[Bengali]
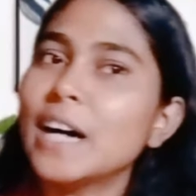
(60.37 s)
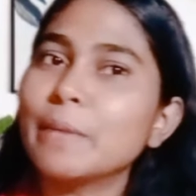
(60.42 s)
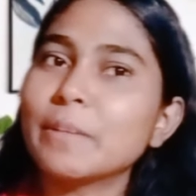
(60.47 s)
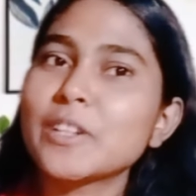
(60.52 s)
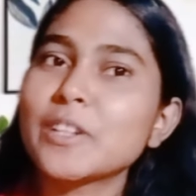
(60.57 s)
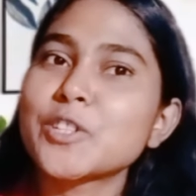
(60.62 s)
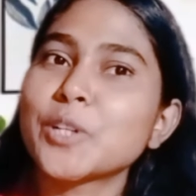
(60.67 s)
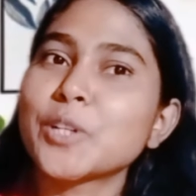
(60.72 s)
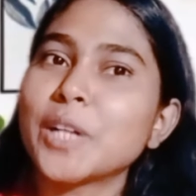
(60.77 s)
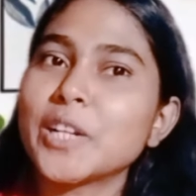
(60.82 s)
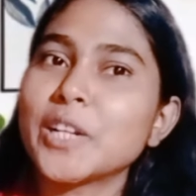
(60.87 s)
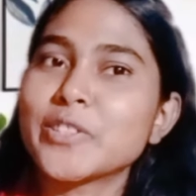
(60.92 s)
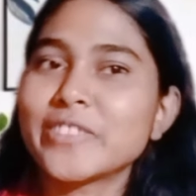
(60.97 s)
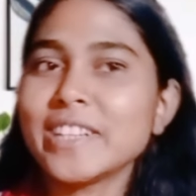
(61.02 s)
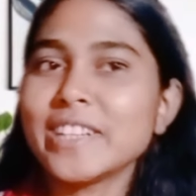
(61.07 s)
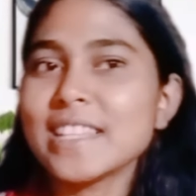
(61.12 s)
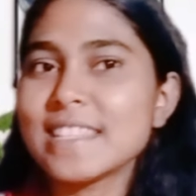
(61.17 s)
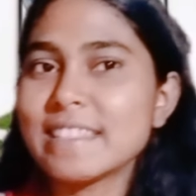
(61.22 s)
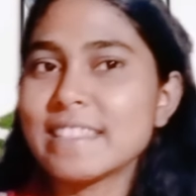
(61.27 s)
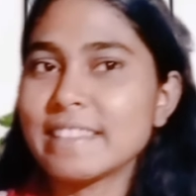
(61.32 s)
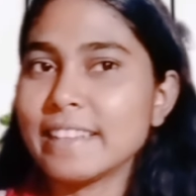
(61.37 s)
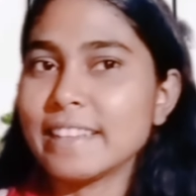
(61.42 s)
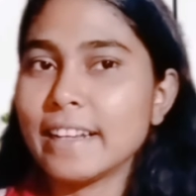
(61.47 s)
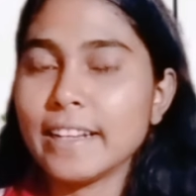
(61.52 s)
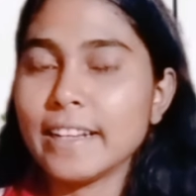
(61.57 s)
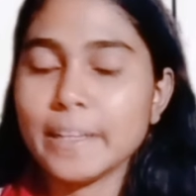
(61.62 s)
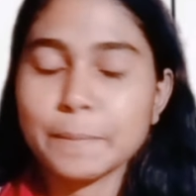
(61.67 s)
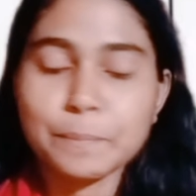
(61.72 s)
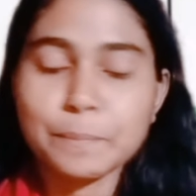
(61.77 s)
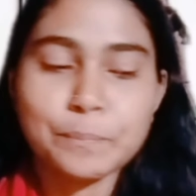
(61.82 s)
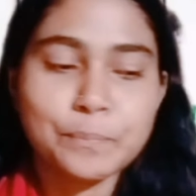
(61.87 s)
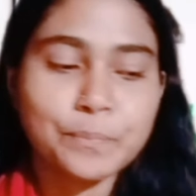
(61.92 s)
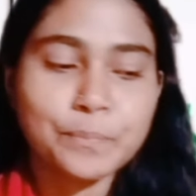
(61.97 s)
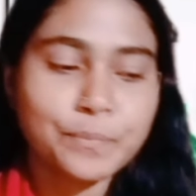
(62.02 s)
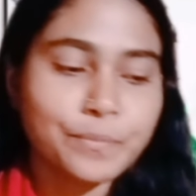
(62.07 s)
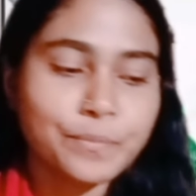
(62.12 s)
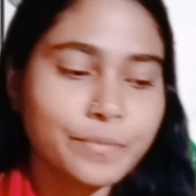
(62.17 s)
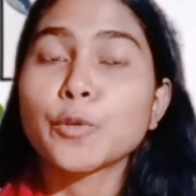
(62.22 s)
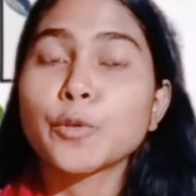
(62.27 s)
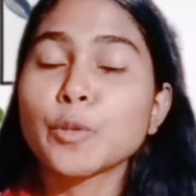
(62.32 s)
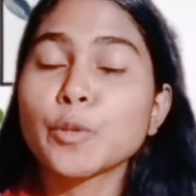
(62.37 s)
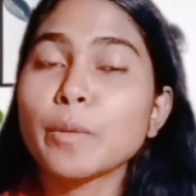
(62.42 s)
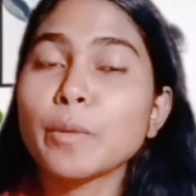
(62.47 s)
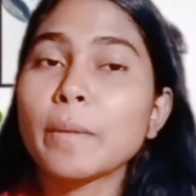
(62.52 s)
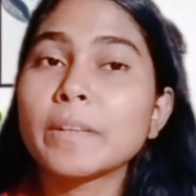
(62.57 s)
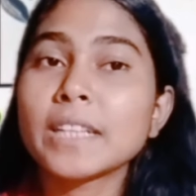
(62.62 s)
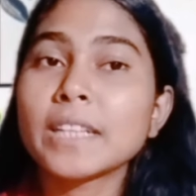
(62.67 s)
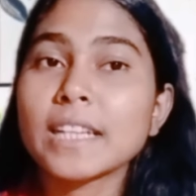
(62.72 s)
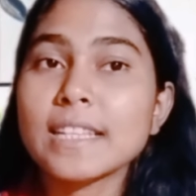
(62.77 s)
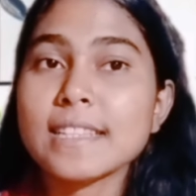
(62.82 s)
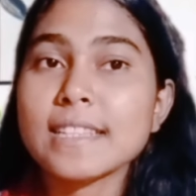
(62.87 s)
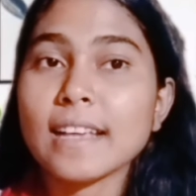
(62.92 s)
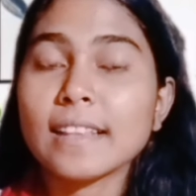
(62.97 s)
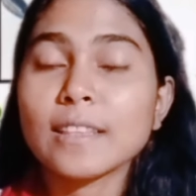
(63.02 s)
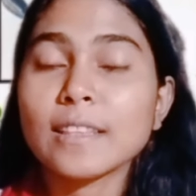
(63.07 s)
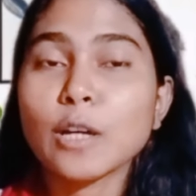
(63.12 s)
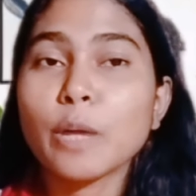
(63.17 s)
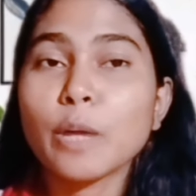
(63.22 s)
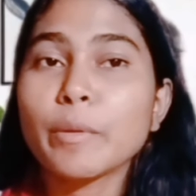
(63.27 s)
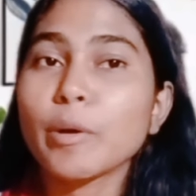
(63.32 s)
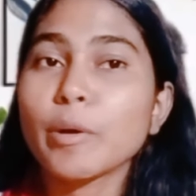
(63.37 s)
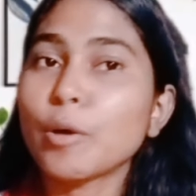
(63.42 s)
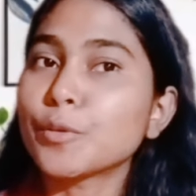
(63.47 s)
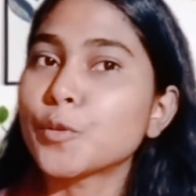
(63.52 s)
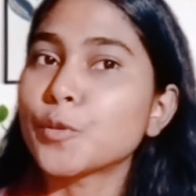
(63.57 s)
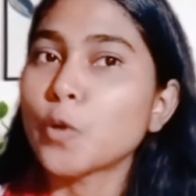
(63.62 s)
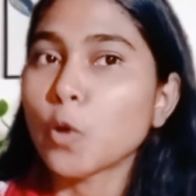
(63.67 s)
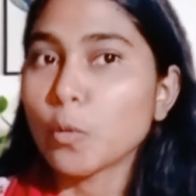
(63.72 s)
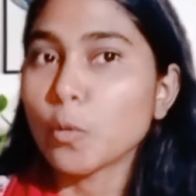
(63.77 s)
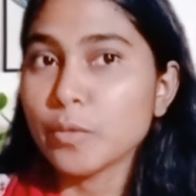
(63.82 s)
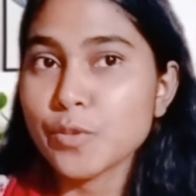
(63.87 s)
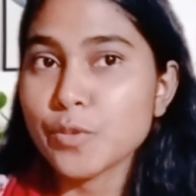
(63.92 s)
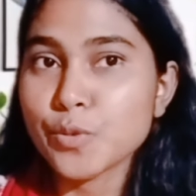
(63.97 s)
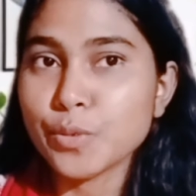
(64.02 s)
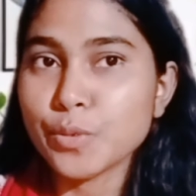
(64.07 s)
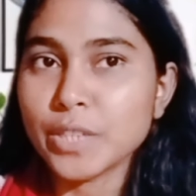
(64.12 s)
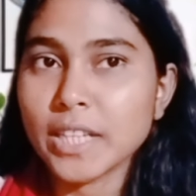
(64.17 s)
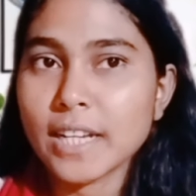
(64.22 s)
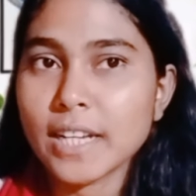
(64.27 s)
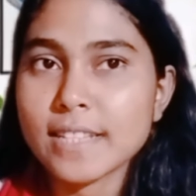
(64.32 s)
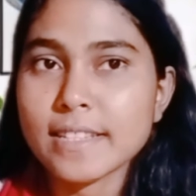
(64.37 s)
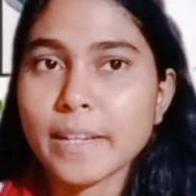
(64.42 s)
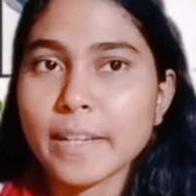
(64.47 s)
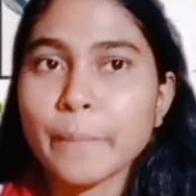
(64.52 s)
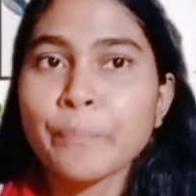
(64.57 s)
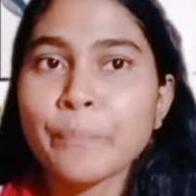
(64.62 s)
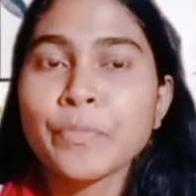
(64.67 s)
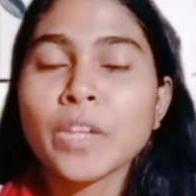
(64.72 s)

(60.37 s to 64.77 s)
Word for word: আমরা সরাসরি জেনে নিই প্রথমে আমাদেরকে জানতে হবে কত রকমের ছুটি আছে